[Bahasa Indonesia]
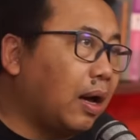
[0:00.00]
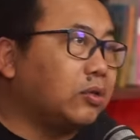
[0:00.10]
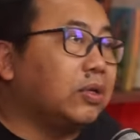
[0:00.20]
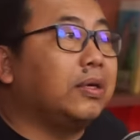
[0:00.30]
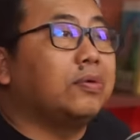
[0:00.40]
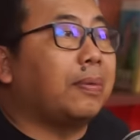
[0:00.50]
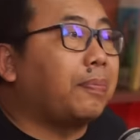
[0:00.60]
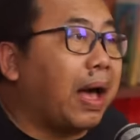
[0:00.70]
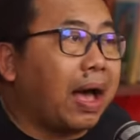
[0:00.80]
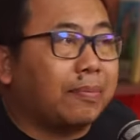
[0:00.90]
Harusnya dia udah
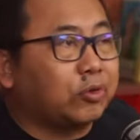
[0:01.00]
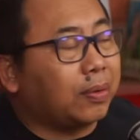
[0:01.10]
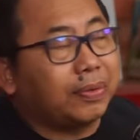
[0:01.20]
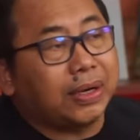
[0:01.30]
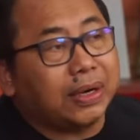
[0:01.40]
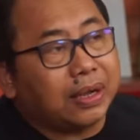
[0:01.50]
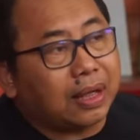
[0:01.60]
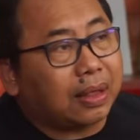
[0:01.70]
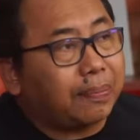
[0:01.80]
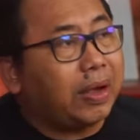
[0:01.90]
paham soal
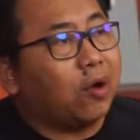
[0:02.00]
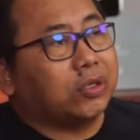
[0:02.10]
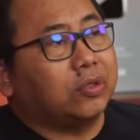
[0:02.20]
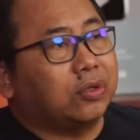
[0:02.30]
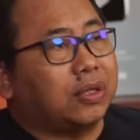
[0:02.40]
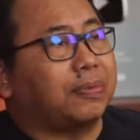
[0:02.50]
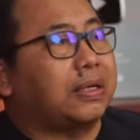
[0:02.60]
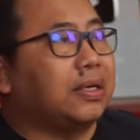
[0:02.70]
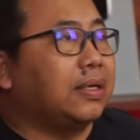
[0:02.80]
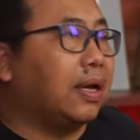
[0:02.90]
beginian, tapi hoax itu tetap
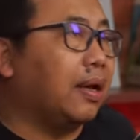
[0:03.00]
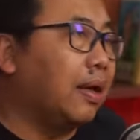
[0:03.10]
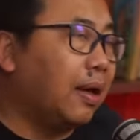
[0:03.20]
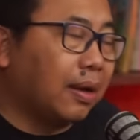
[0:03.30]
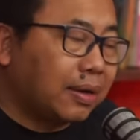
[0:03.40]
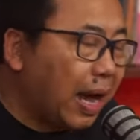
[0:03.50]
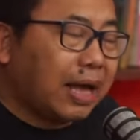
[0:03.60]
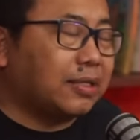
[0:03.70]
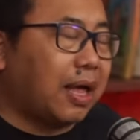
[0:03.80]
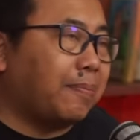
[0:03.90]
aja dia
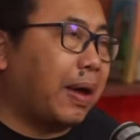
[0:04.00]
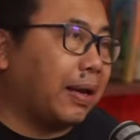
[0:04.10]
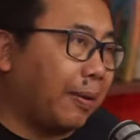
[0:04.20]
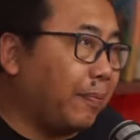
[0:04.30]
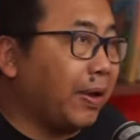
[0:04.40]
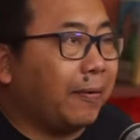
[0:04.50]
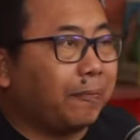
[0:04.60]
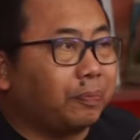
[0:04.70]
gas tanpa rem ya.